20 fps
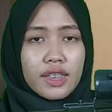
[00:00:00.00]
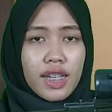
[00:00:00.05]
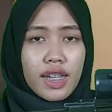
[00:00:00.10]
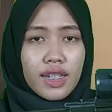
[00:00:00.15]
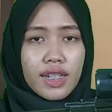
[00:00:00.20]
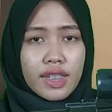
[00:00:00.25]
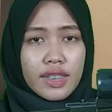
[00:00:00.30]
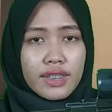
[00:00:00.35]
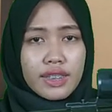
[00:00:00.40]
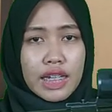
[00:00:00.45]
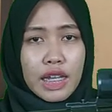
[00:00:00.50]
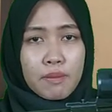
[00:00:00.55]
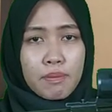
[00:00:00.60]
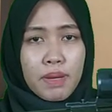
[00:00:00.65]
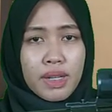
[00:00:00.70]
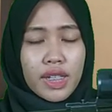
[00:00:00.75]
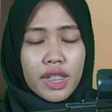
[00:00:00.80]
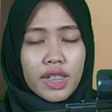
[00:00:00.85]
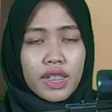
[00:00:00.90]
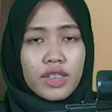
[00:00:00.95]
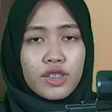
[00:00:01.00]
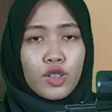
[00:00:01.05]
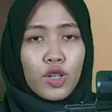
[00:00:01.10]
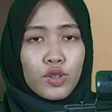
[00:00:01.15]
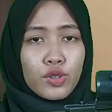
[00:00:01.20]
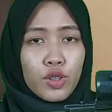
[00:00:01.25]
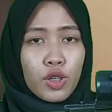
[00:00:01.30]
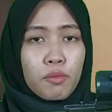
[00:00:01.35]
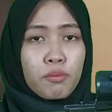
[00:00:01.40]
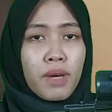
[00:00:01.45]
Jadi senapan ini
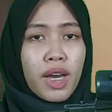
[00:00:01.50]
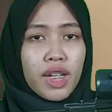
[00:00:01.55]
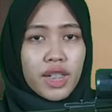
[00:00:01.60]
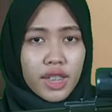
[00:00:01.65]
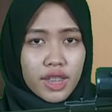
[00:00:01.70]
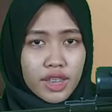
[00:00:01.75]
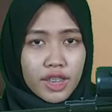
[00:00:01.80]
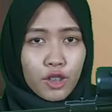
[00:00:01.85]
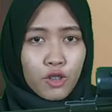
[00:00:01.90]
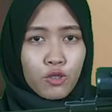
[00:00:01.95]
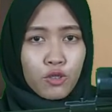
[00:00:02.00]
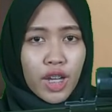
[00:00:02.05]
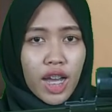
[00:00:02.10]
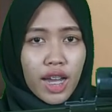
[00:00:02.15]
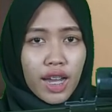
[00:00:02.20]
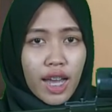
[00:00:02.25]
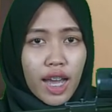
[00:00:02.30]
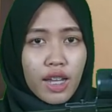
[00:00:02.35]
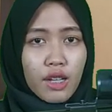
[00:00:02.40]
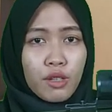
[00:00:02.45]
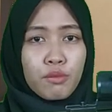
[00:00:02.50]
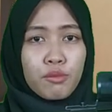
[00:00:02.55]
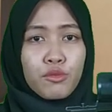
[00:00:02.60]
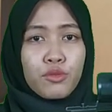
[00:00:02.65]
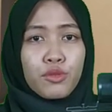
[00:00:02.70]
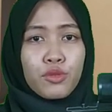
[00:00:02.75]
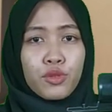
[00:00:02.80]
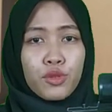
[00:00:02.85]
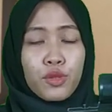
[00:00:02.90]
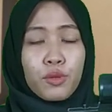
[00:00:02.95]
cocok banget digunakan
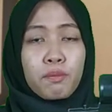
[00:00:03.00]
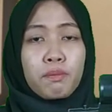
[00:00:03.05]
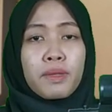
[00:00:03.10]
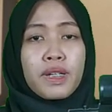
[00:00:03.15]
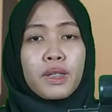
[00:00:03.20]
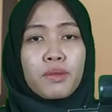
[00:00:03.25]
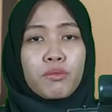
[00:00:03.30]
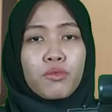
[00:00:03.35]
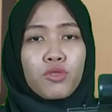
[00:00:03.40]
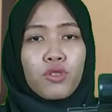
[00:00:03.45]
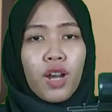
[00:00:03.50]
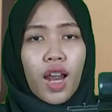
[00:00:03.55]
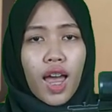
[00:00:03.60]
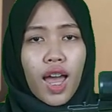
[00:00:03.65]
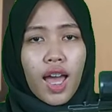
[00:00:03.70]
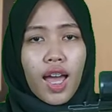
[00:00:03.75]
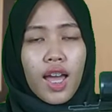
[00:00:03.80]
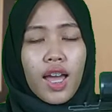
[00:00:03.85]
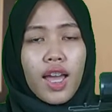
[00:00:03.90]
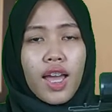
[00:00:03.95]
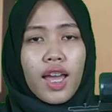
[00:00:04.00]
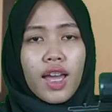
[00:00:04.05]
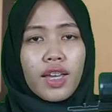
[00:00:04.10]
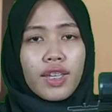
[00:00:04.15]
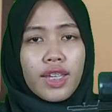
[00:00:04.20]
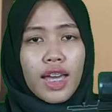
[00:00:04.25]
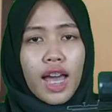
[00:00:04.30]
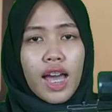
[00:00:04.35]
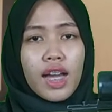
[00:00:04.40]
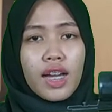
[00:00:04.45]
untuk pemula
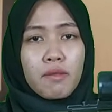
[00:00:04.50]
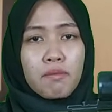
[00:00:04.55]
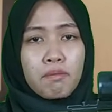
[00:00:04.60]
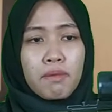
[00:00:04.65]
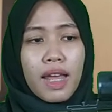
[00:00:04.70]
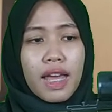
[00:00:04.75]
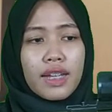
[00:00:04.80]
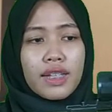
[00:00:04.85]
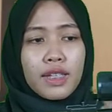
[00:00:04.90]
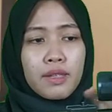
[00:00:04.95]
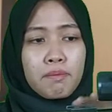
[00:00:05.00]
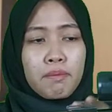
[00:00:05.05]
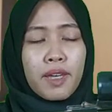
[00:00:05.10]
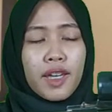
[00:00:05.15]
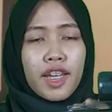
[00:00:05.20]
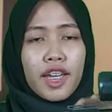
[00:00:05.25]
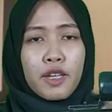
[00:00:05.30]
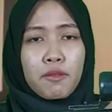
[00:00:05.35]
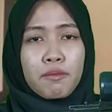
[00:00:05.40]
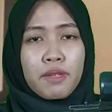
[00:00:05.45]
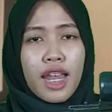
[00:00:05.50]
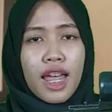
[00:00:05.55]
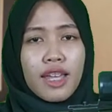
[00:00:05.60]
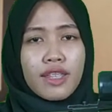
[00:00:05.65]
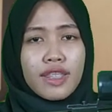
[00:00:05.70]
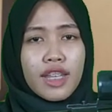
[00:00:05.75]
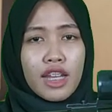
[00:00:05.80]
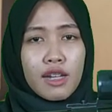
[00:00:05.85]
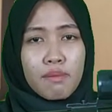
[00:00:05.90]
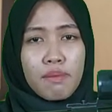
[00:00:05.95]
yang lagi pengen
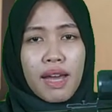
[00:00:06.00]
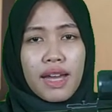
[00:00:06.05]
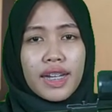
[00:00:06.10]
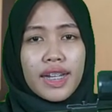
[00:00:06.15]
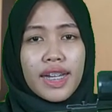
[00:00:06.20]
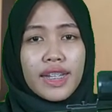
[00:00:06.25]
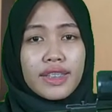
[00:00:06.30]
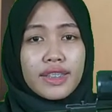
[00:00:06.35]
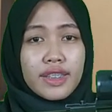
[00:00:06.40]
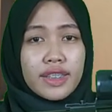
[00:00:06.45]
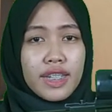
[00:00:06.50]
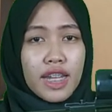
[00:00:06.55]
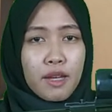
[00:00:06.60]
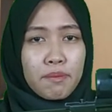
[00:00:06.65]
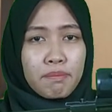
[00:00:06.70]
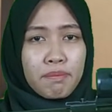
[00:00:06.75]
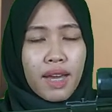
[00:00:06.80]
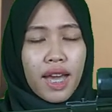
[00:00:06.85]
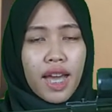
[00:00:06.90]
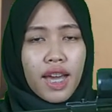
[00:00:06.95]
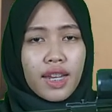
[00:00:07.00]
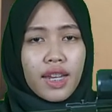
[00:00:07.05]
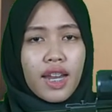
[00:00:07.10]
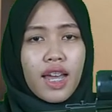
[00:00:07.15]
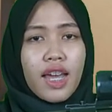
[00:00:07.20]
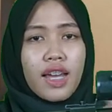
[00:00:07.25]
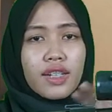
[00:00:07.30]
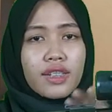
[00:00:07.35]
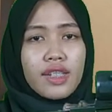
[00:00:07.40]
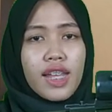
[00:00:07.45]
belajar pakai
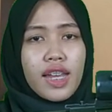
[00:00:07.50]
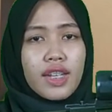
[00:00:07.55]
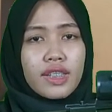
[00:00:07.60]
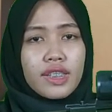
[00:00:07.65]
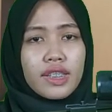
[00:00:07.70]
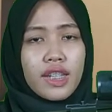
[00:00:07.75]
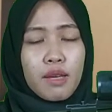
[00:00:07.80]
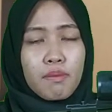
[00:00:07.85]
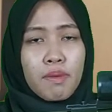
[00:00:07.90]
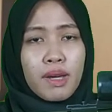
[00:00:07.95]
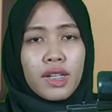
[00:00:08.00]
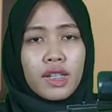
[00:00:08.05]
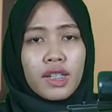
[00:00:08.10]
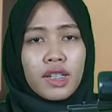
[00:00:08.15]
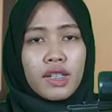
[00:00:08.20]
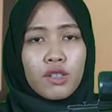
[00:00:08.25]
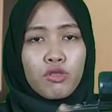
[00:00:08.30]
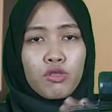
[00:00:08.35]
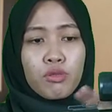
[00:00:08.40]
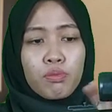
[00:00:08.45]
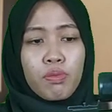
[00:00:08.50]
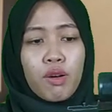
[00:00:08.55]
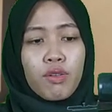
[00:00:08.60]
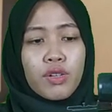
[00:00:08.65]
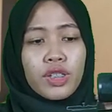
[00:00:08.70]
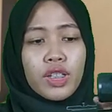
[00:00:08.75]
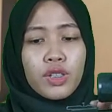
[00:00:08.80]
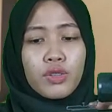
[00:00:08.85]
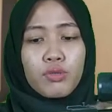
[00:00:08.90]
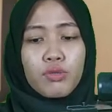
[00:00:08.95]
senapan. Dan senapan ini untuk
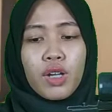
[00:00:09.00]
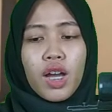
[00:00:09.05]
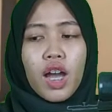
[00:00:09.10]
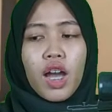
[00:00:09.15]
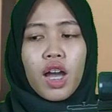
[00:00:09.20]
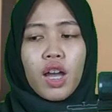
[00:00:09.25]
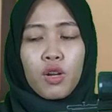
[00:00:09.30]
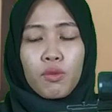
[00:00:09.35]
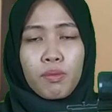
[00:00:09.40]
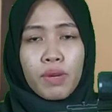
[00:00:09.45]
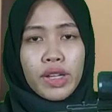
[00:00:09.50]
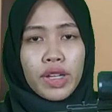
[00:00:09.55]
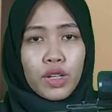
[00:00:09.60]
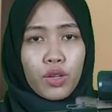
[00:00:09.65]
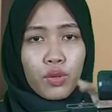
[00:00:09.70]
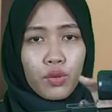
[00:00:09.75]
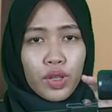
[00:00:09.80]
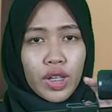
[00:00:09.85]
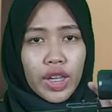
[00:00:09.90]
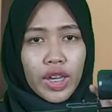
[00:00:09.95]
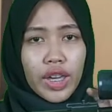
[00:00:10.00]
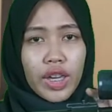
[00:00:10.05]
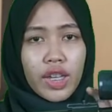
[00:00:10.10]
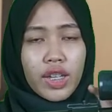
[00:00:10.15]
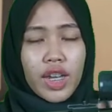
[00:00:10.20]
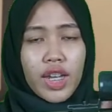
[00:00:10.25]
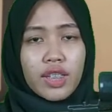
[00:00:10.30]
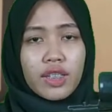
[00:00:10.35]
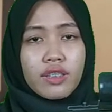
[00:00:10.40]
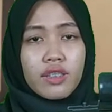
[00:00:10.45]
powernya juga lumayan oke,
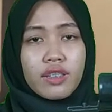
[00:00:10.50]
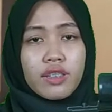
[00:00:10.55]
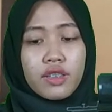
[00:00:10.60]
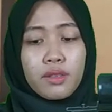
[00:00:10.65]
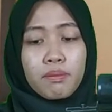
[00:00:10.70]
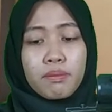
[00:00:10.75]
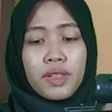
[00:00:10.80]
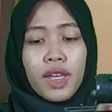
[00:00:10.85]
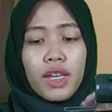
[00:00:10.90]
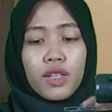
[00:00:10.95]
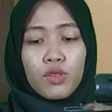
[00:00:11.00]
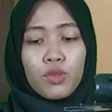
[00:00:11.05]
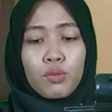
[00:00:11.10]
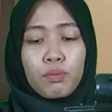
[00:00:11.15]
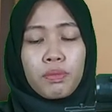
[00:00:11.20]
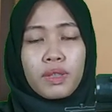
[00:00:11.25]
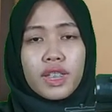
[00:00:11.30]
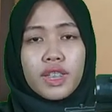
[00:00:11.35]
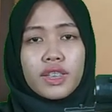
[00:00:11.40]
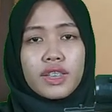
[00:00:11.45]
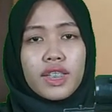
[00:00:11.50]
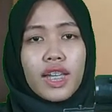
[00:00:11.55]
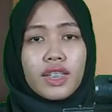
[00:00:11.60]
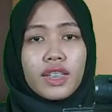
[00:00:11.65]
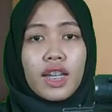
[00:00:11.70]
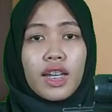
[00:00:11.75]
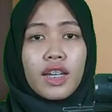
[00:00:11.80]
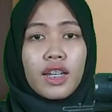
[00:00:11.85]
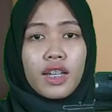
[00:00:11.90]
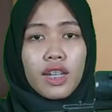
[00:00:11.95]
okay. nanti sistemnya itu
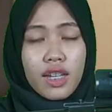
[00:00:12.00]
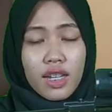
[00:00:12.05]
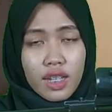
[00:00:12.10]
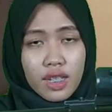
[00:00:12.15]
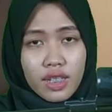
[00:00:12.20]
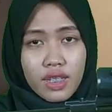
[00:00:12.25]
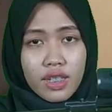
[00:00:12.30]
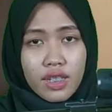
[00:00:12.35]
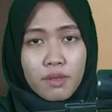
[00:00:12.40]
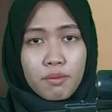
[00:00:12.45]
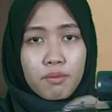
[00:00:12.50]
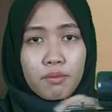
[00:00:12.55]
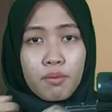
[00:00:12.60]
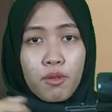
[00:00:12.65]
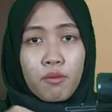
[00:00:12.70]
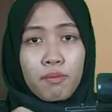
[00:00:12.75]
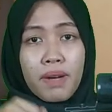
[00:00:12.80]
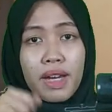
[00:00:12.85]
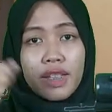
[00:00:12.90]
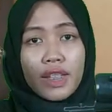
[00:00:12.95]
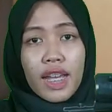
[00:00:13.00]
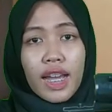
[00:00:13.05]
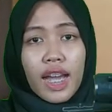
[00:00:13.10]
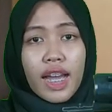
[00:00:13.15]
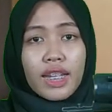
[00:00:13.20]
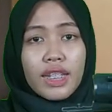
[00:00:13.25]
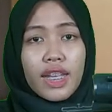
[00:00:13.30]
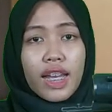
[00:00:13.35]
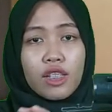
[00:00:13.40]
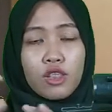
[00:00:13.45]
pengisiannya pompa
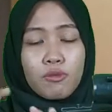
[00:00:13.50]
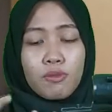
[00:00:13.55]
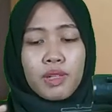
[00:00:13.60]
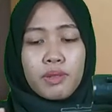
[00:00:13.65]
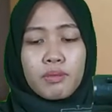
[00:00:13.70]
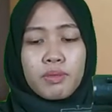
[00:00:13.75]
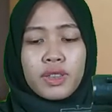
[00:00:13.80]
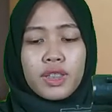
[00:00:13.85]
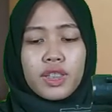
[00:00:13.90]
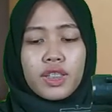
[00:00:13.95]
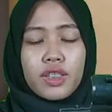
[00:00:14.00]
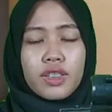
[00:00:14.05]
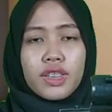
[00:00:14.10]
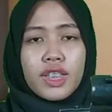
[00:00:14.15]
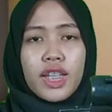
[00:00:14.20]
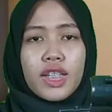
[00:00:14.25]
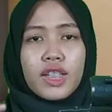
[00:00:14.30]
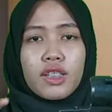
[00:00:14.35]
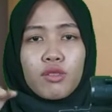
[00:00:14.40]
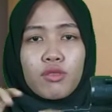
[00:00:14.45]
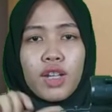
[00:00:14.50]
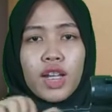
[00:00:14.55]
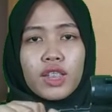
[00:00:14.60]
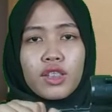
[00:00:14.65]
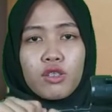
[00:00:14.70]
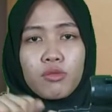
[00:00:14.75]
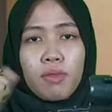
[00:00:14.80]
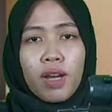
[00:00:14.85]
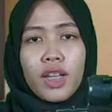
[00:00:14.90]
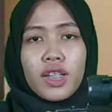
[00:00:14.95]
tangan ya sebab beders jadi itu
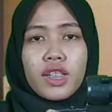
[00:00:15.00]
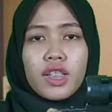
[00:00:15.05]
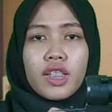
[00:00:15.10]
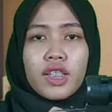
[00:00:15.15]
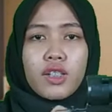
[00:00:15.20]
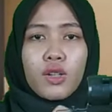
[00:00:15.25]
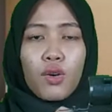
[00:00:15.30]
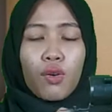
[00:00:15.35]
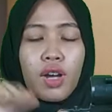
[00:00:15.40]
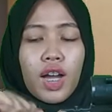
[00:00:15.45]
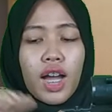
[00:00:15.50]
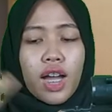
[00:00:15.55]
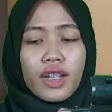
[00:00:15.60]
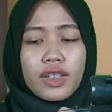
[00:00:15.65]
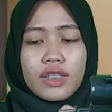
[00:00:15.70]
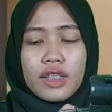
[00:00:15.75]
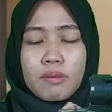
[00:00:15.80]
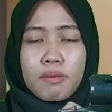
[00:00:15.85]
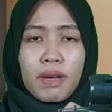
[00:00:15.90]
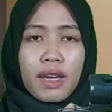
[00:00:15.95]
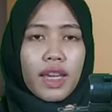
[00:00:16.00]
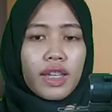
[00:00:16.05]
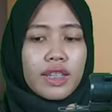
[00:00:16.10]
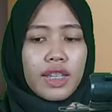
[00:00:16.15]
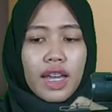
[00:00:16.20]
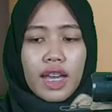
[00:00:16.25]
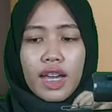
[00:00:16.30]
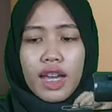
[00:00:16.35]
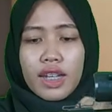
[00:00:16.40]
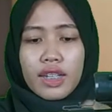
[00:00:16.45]
nanti cuma dikokang aja
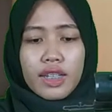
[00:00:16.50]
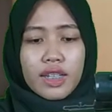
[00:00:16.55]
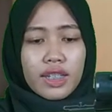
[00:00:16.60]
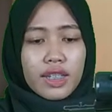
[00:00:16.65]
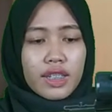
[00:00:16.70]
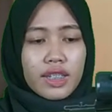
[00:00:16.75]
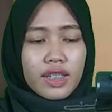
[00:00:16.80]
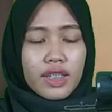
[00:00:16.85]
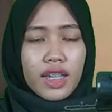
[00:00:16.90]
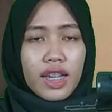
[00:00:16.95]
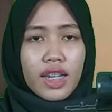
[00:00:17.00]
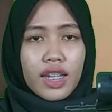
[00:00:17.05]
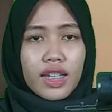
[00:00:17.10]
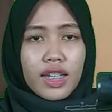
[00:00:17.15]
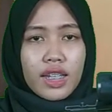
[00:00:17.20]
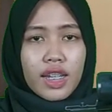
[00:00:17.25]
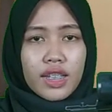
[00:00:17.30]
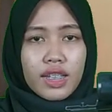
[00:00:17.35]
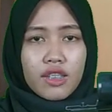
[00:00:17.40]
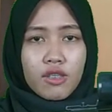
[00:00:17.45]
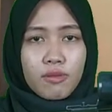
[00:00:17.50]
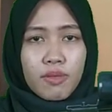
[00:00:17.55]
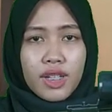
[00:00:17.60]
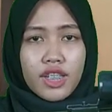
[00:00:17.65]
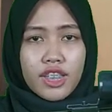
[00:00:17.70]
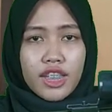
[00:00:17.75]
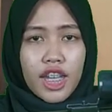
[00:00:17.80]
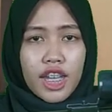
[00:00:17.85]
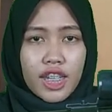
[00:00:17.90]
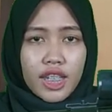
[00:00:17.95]
pakai tangan ini yang ini nanti
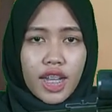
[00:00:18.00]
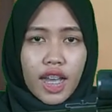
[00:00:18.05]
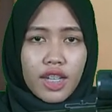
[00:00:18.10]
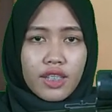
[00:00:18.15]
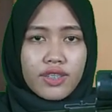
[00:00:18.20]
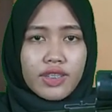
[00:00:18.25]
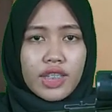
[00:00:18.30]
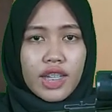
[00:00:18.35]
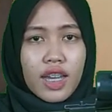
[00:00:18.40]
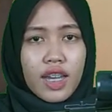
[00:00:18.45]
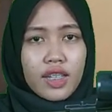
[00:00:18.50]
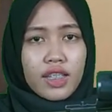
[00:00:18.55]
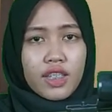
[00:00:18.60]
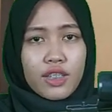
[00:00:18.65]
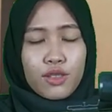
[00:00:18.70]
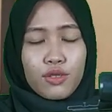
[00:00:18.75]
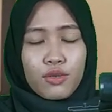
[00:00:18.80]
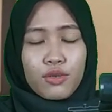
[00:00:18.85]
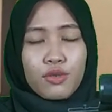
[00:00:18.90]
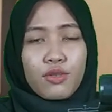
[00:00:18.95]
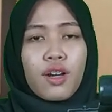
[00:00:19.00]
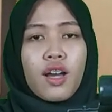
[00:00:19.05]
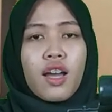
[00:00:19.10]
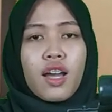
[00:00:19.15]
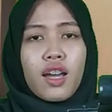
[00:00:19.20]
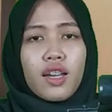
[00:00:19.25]
cuma ditarik aja gitu